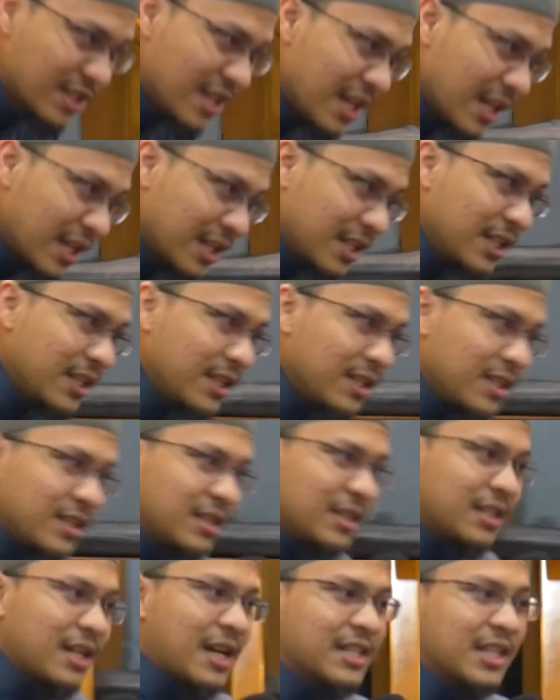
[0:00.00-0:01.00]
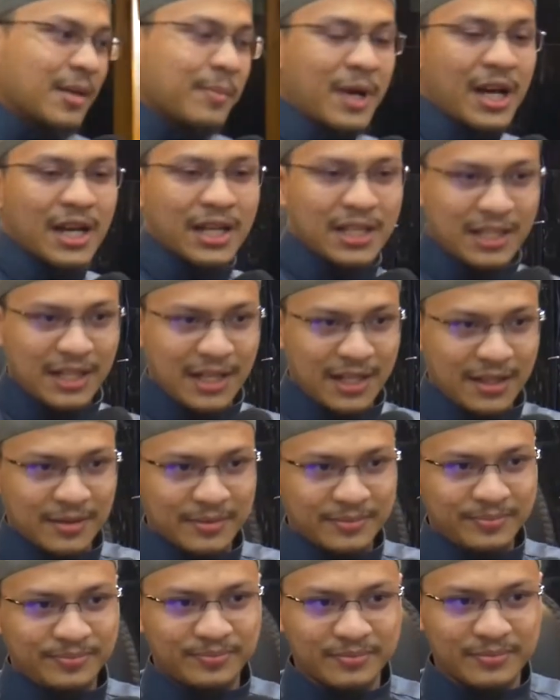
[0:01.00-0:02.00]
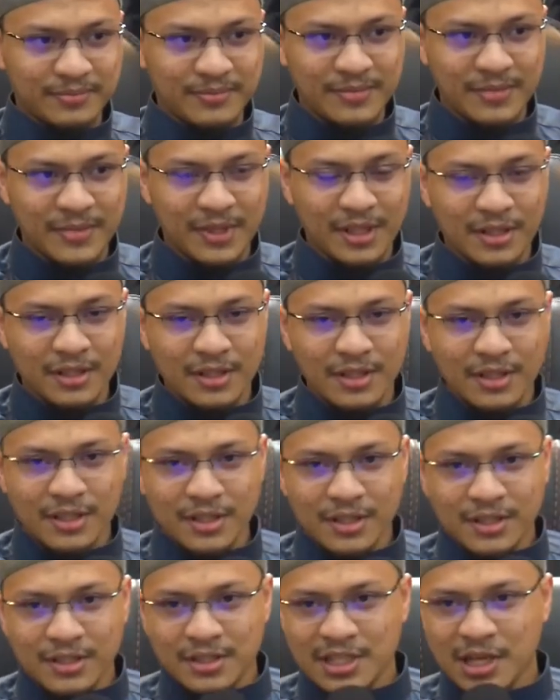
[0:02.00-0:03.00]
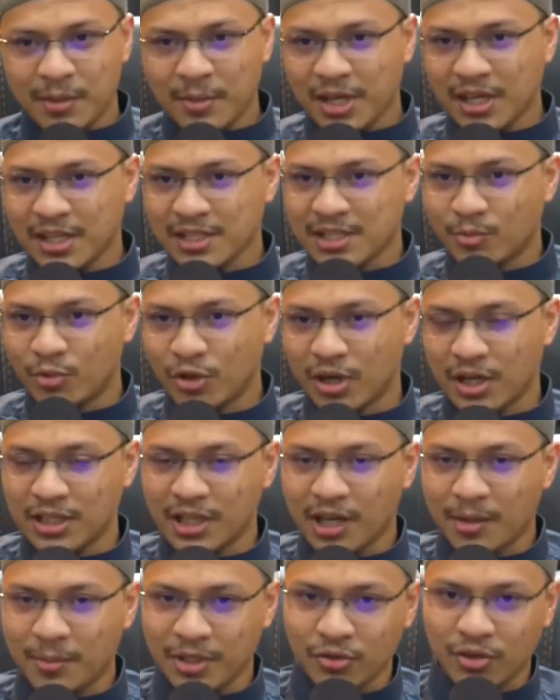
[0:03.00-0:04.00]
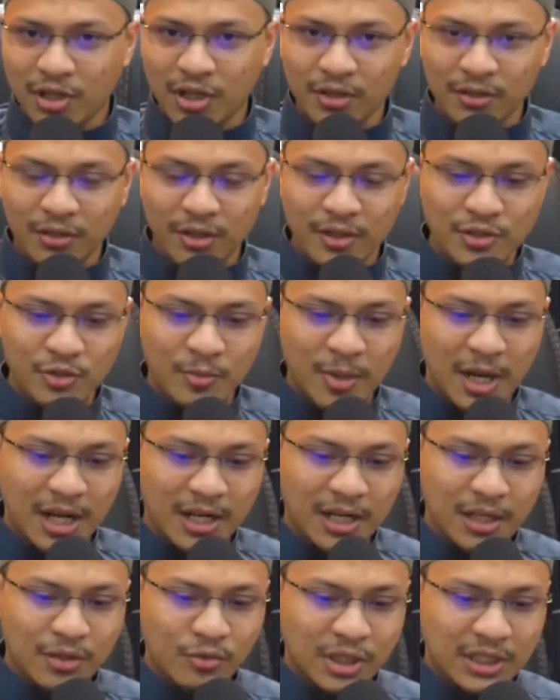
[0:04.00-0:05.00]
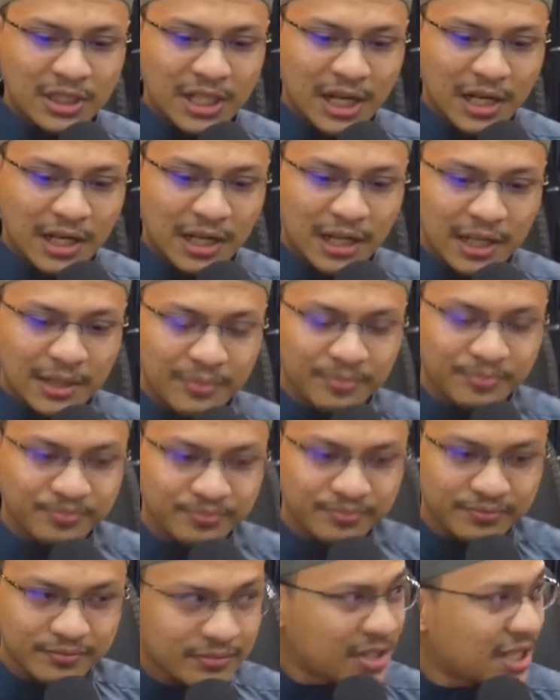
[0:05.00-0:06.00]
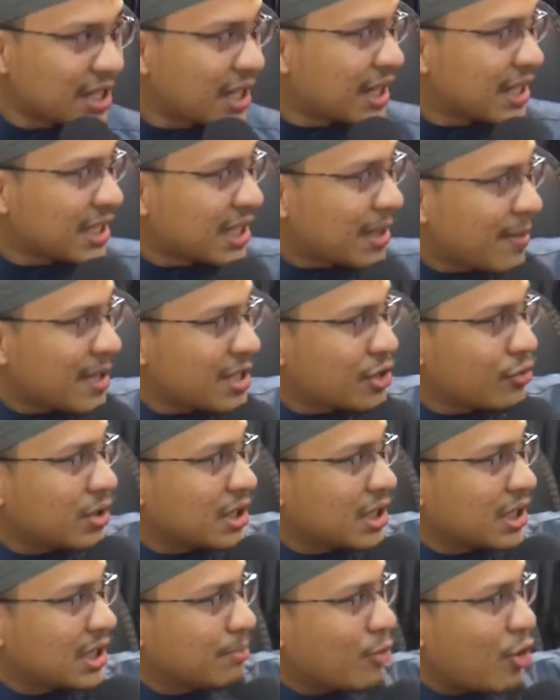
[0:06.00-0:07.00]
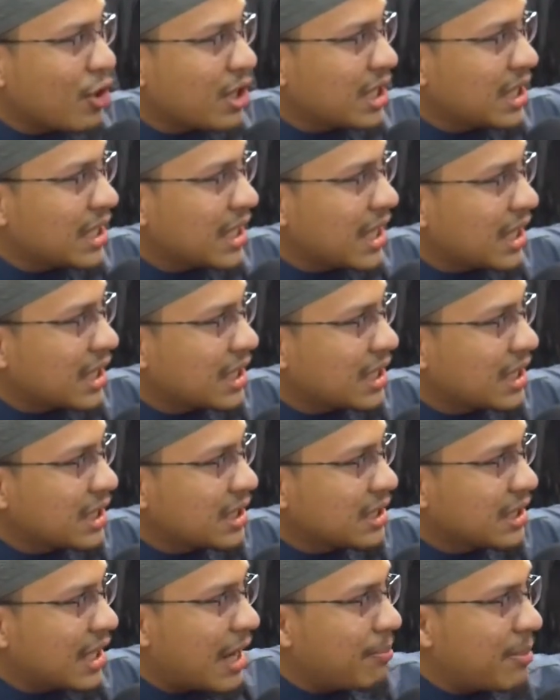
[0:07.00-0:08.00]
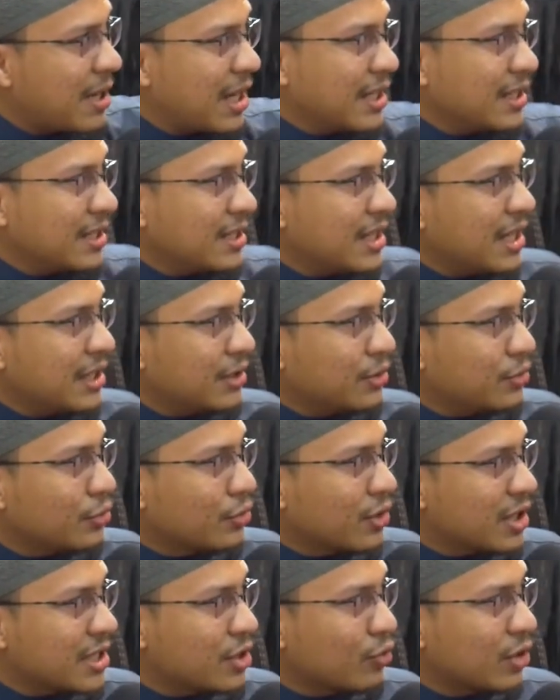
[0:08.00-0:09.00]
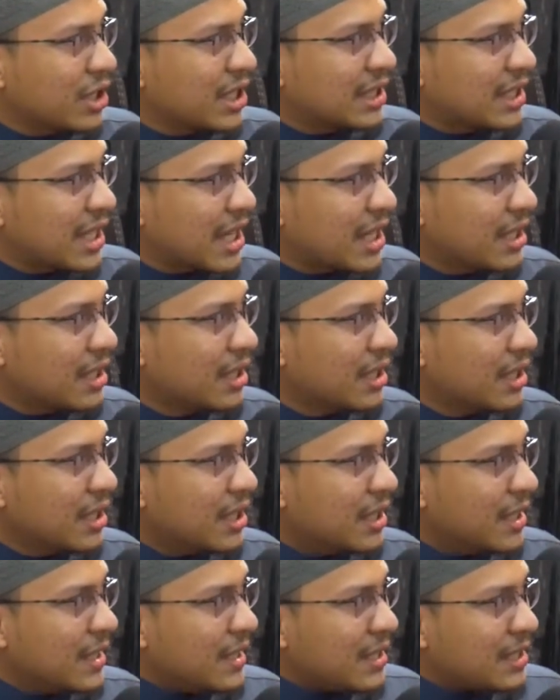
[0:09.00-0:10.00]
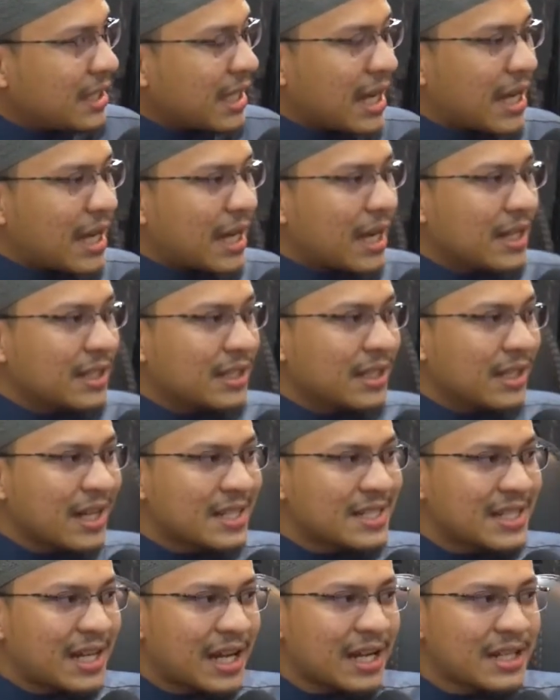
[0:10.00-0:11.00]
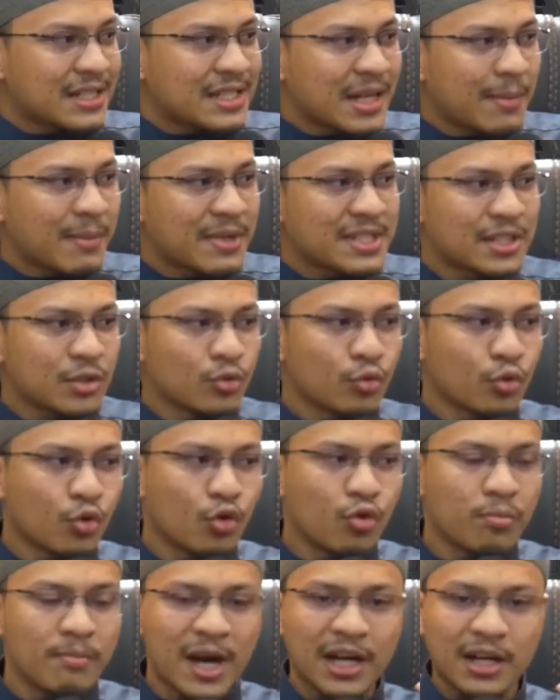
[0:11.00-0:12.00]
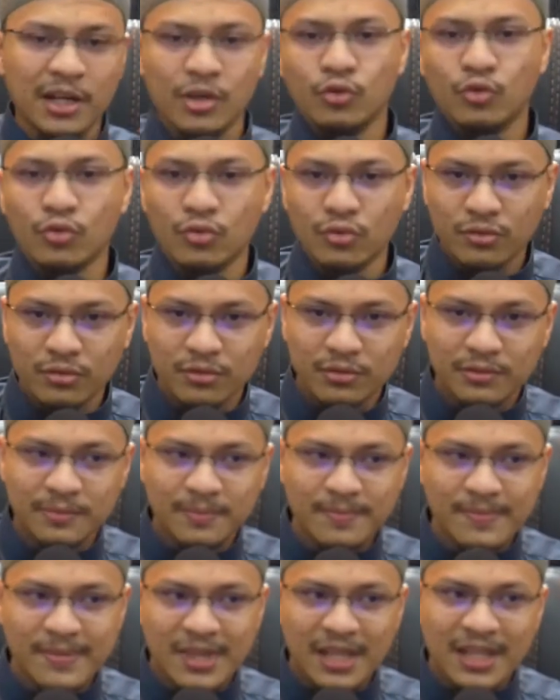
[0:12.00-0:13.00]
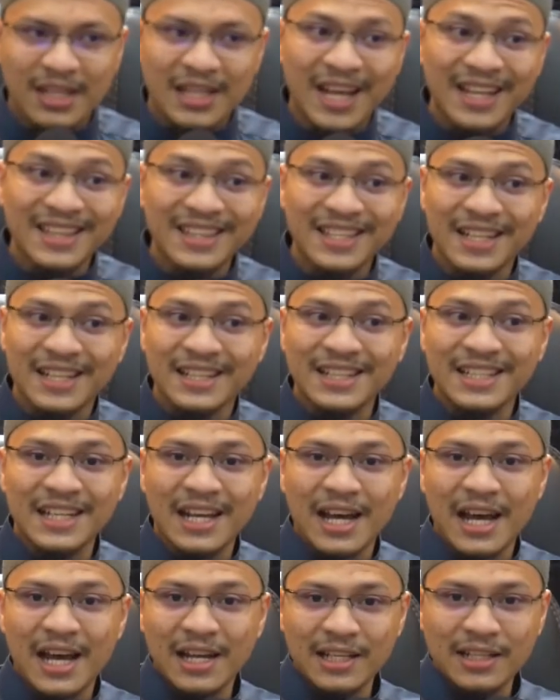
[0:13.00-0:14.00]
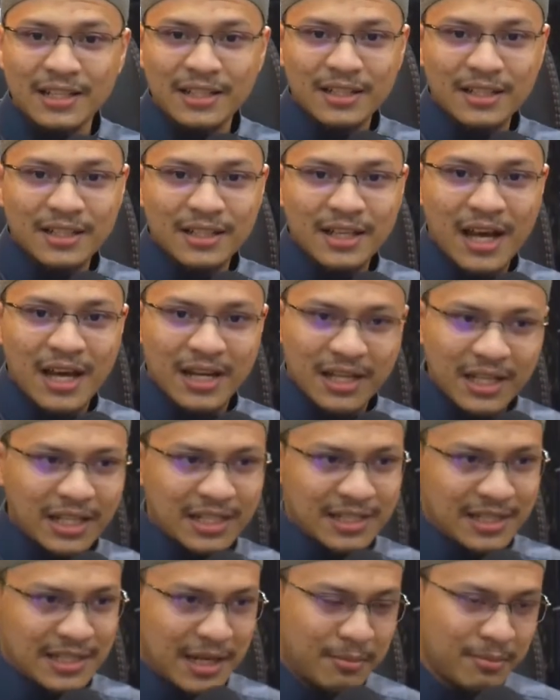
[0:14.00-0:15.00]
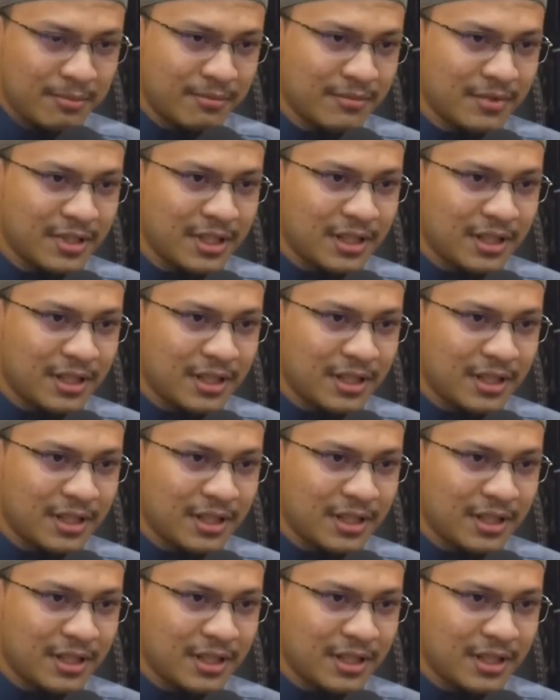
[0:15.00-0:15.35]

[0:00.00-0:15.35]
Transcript: dari adab akhirat. Jamaah yang semoga dirahmati oleh Allah Subhanahu wa taala. Sekarang kita masuk ke poin yang ke-8 yaitu kesulitan yang akan dirasakan sama seluruh makhluk nanti ketika hari hari hisab.